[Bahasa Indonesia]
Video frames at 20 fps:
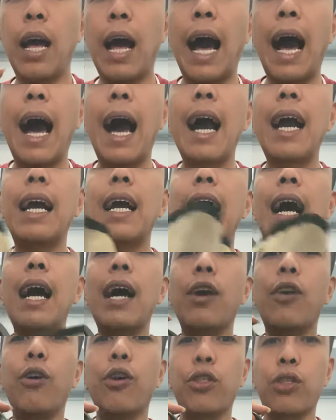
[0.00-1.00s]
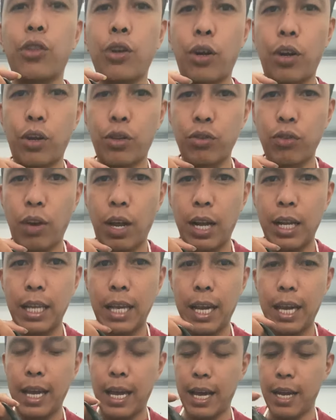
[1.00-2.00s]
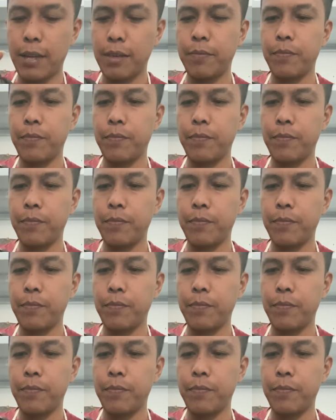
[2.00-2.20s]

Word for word: Agak kotor soalnya ya.